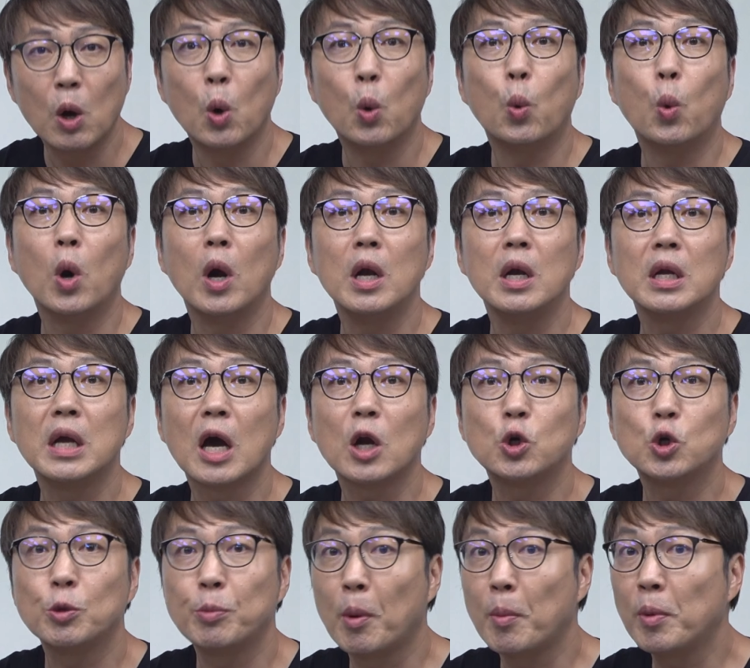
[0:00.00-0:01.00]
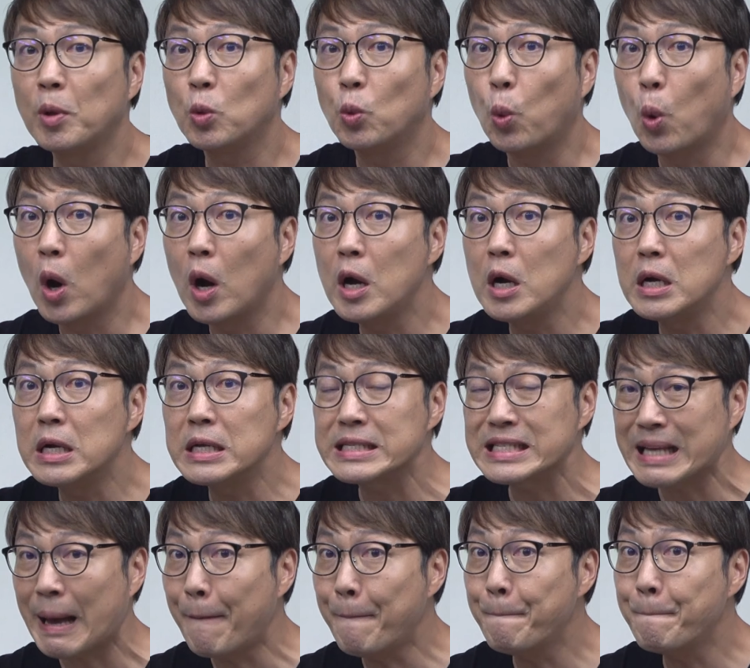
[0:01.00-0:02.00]
월간으로 보면 월
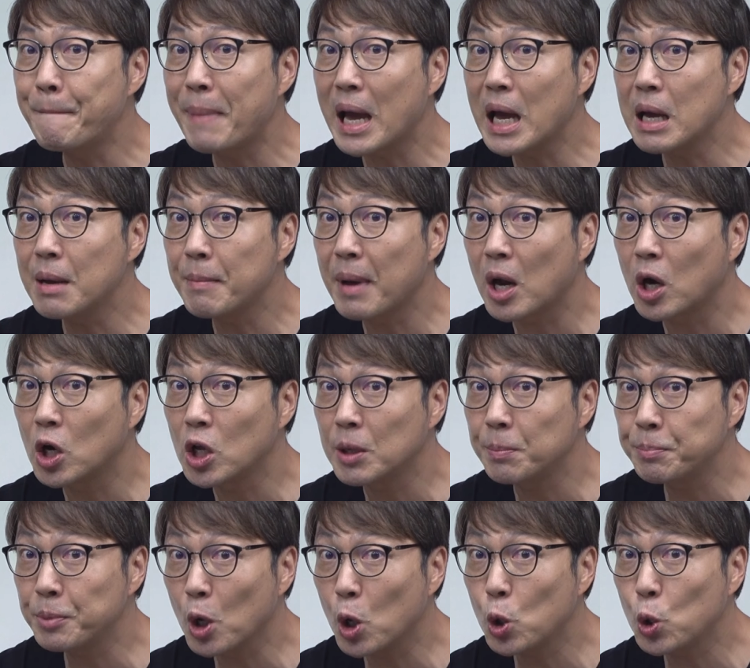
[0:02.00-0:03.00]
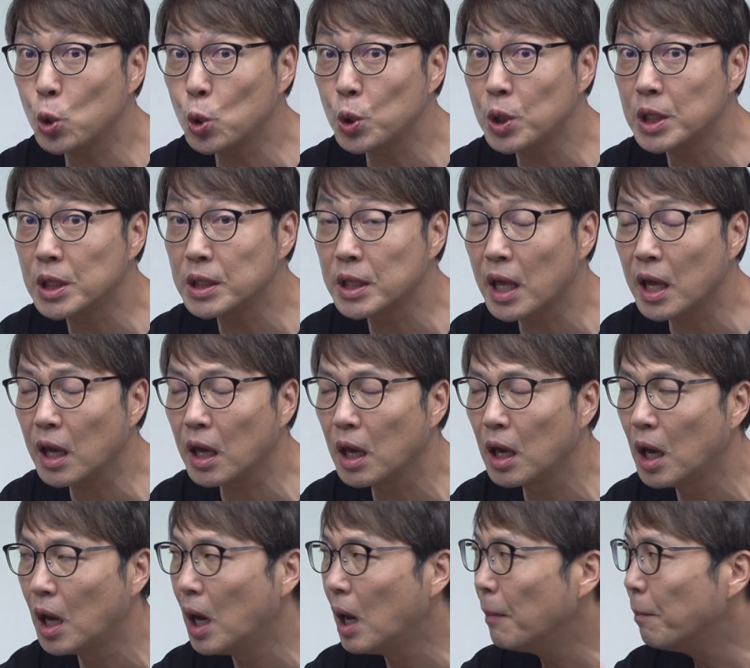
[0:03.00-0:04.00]
300만 원이 평균인데
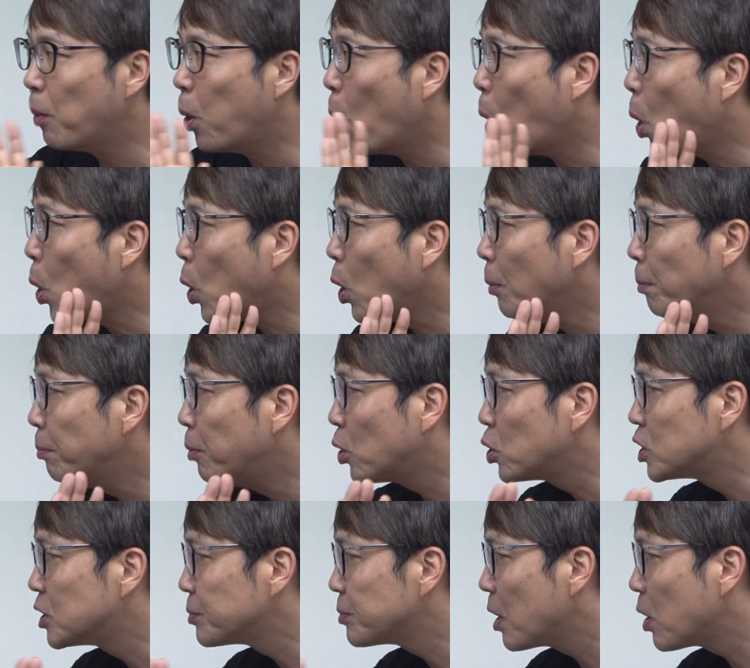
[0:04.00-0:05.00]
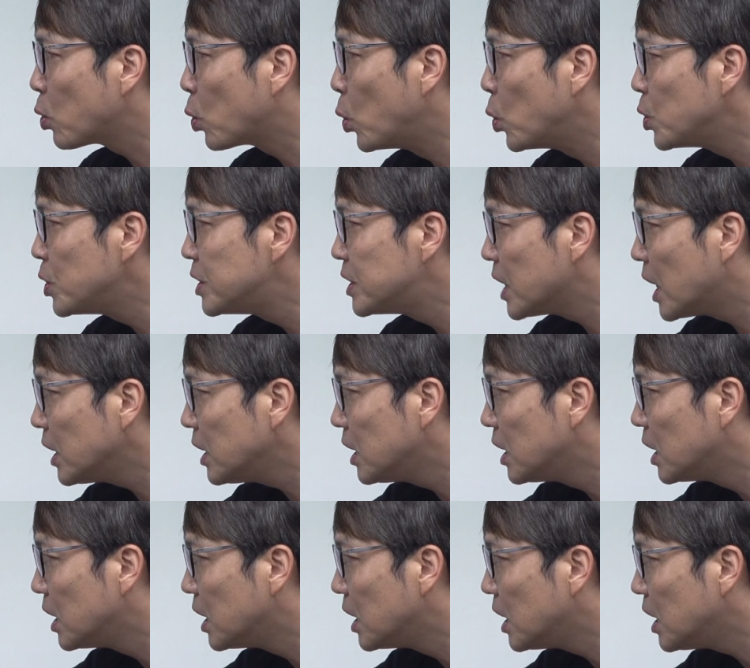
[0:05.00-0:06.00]
보건복지부가 공시한
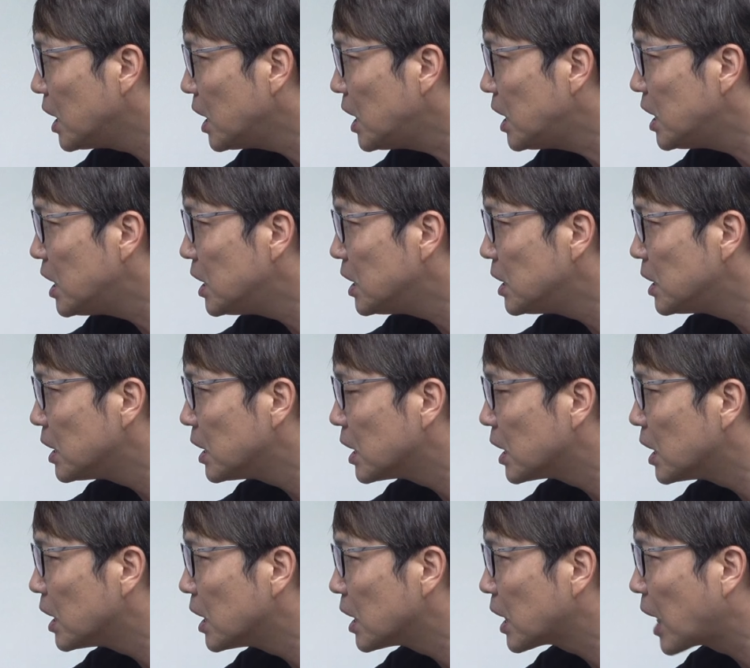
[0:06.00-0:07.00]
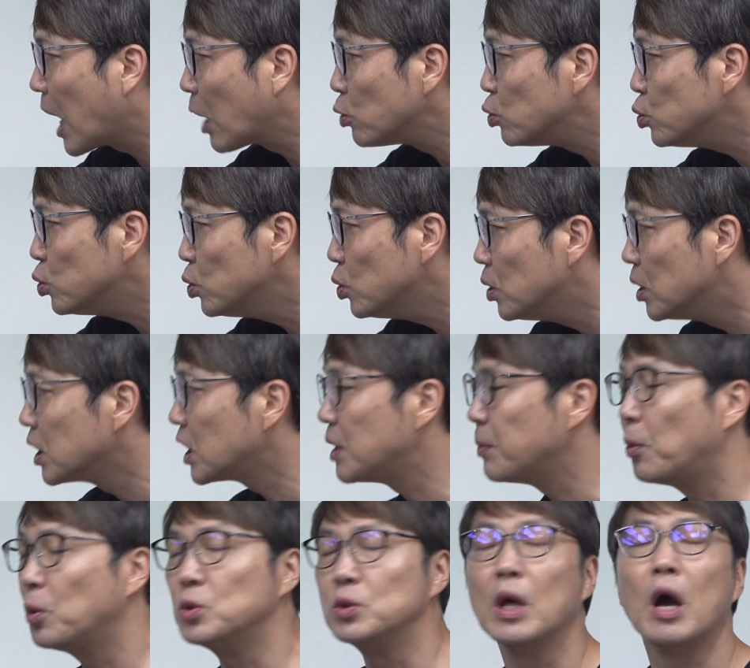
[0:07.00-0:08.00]
1인 가구
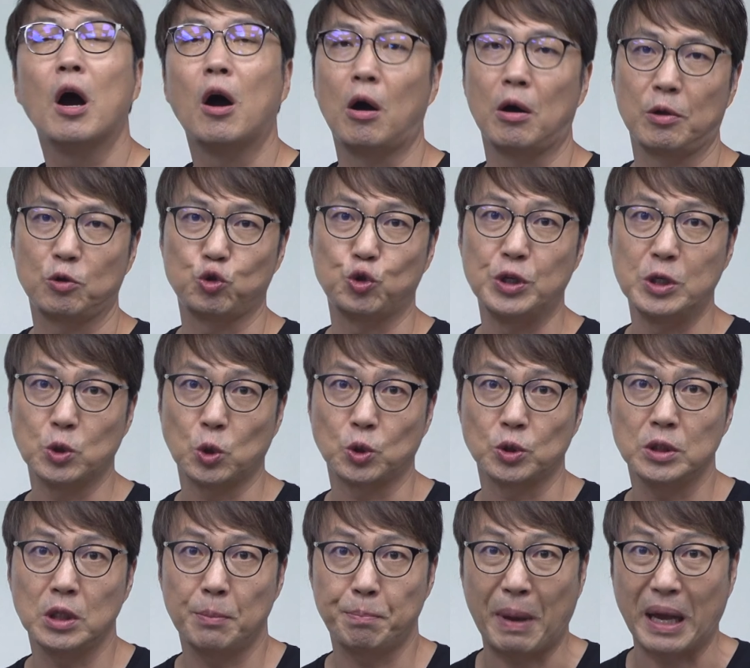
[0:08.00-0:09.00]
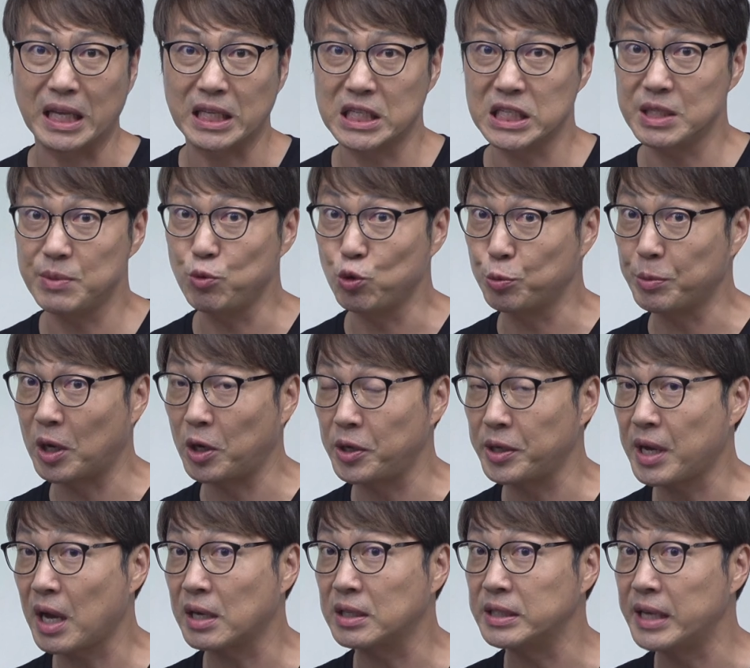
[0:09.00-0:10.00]
기본 어, 중위소득은 176만
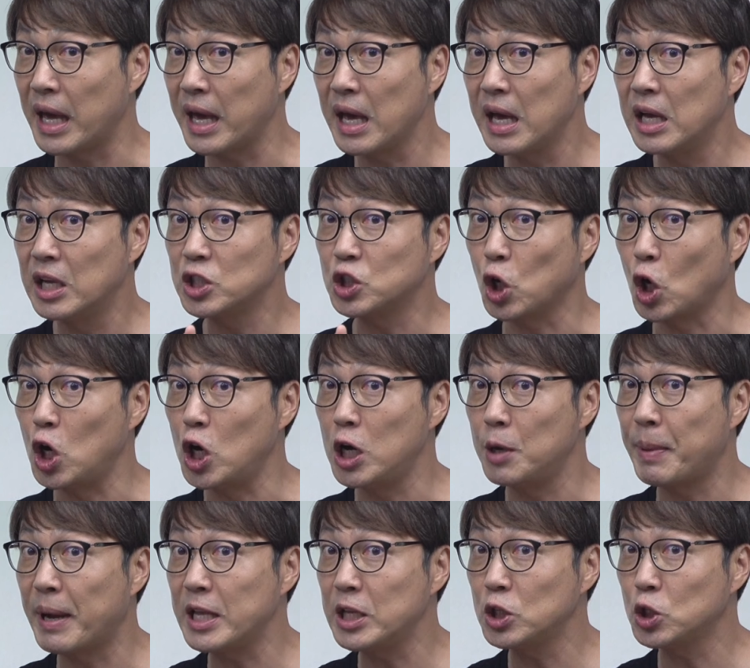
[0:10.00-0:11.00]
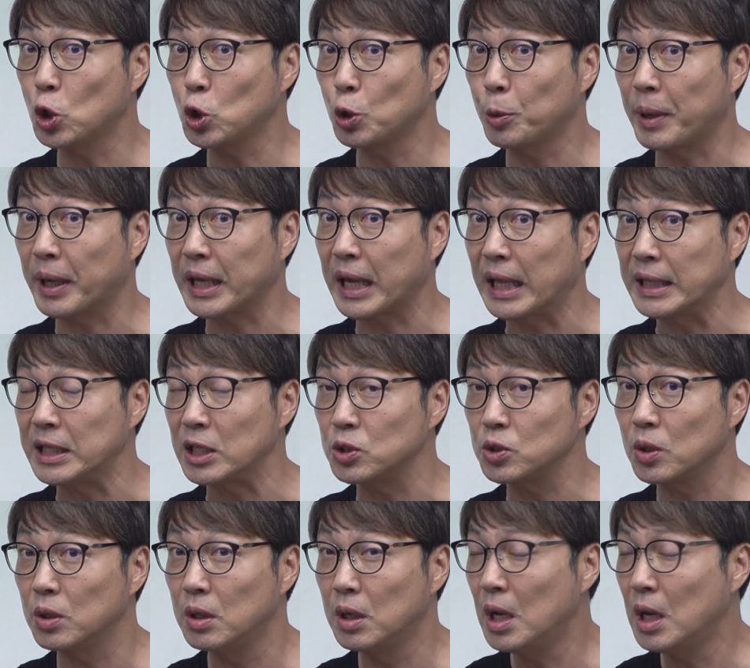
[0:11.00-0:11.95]
원이니까 그의 절반 정도밖에 안 되죠.